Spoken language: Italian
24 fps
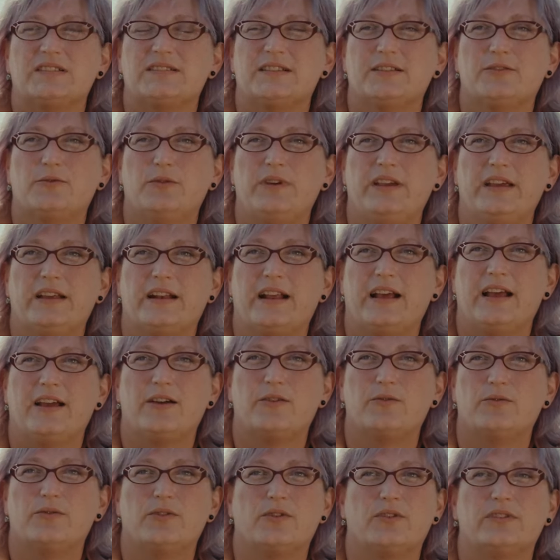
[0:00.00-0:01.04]

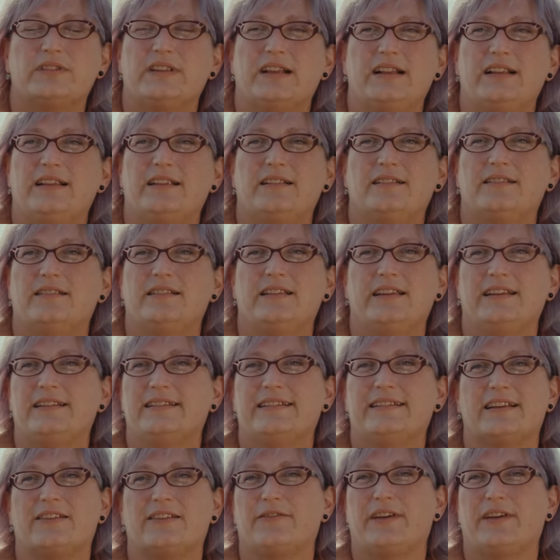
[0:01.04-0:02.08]
seguire uno degli
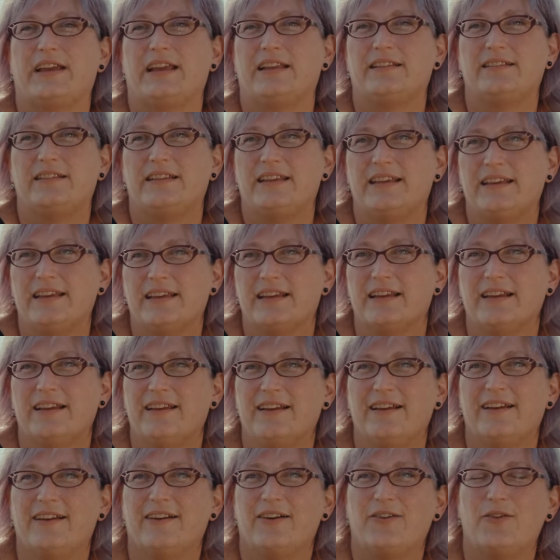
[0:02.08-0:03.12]
interventi
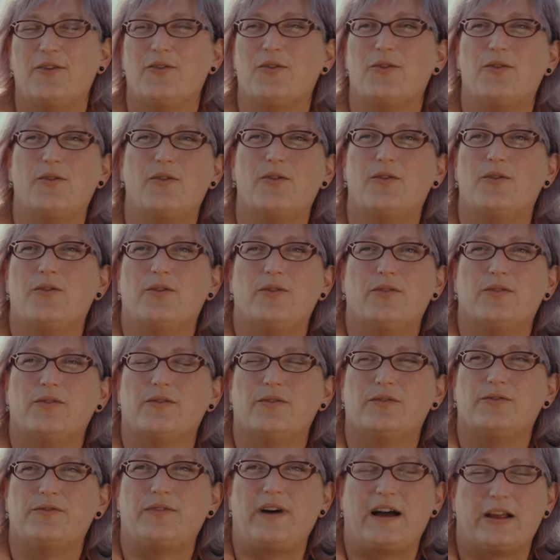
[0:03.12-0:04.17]

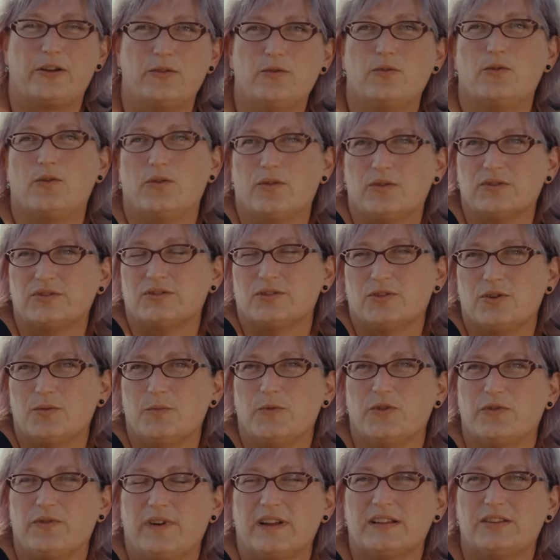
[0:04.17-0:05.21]
o fare un corso
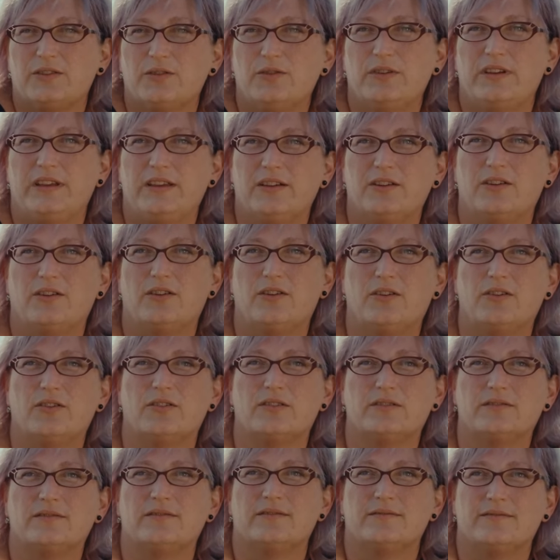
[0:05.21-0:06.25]
come ho fatto
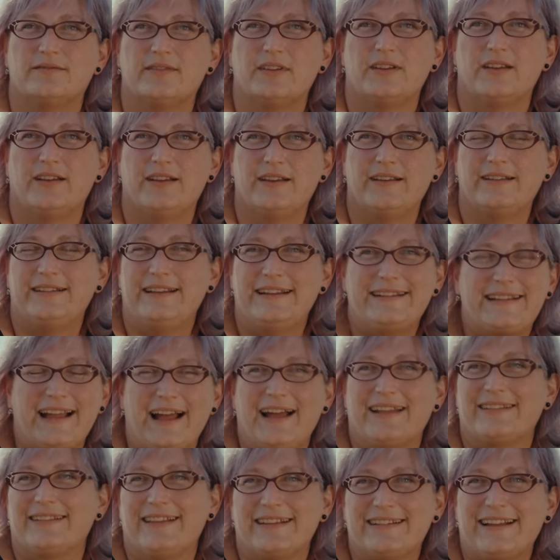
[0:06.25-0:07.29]
io di
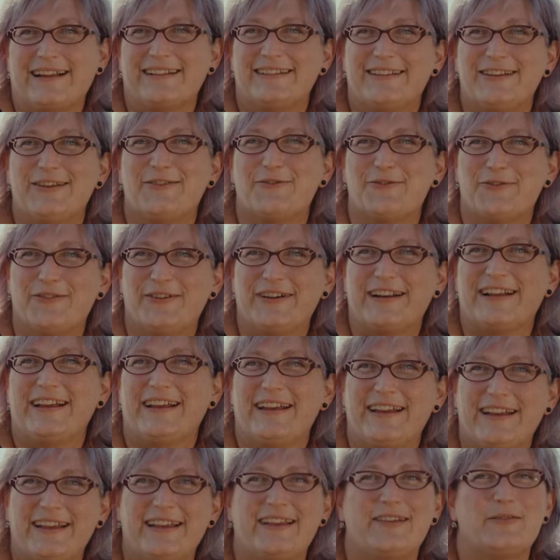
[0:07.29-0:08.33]
tante tante
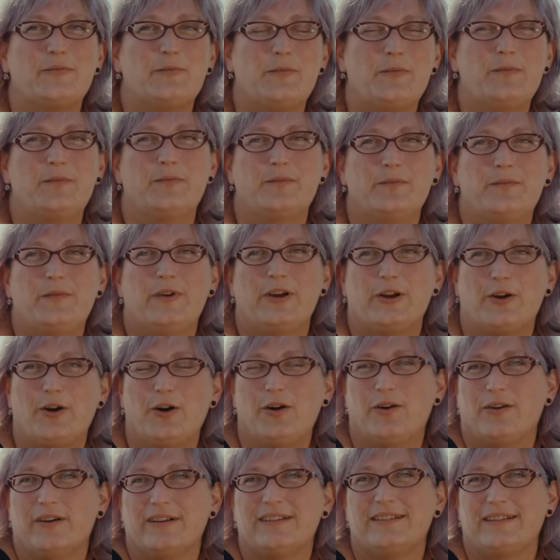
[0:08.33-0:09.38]
ore, mm,
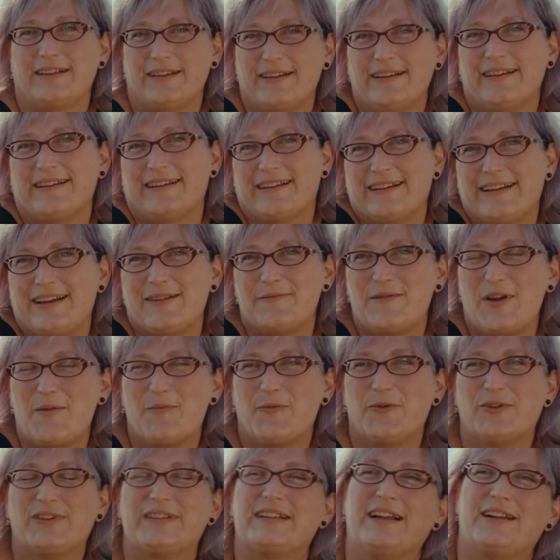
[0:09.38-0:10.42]
però eh, eh, che mi ha
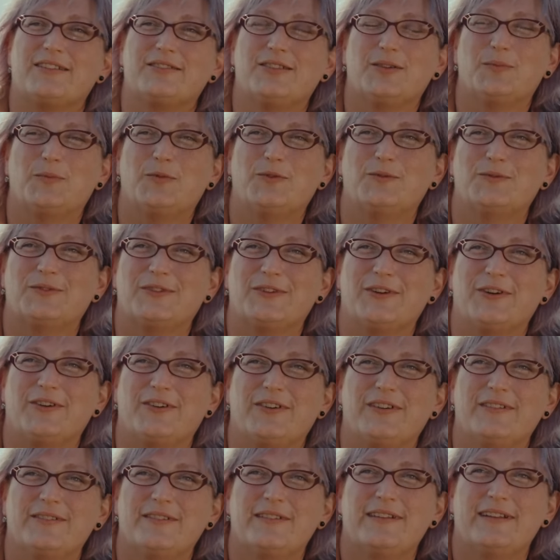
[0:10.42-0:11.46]
portato
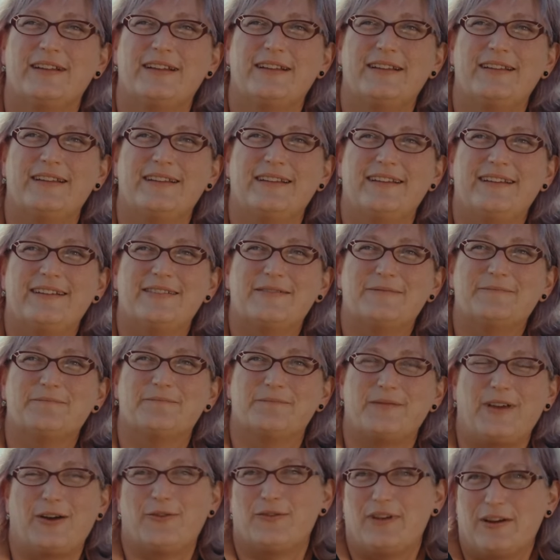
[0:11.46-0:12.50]
appunto
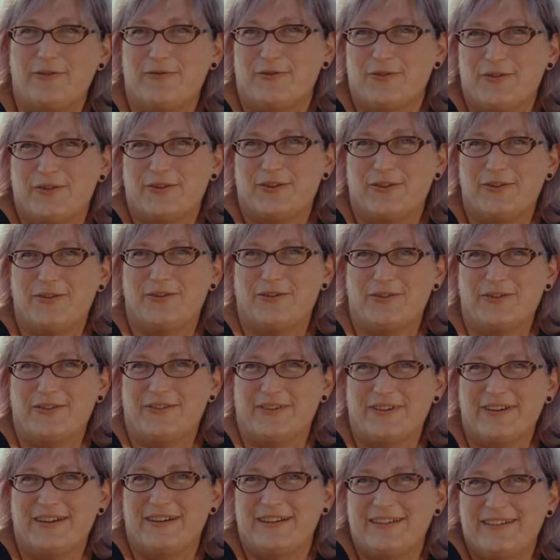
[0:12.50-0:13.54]
a un
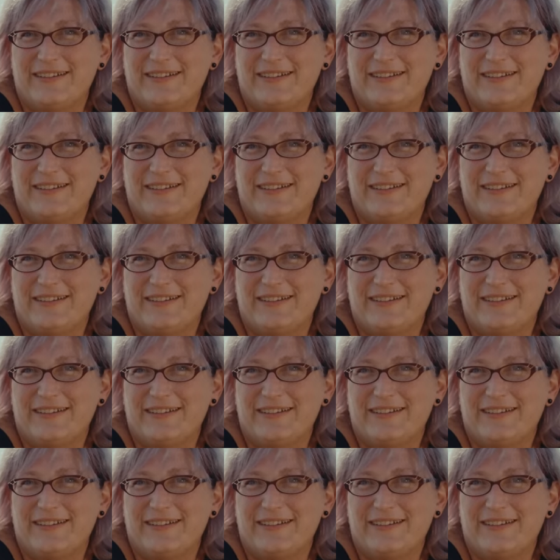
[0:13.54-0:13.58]
lavoro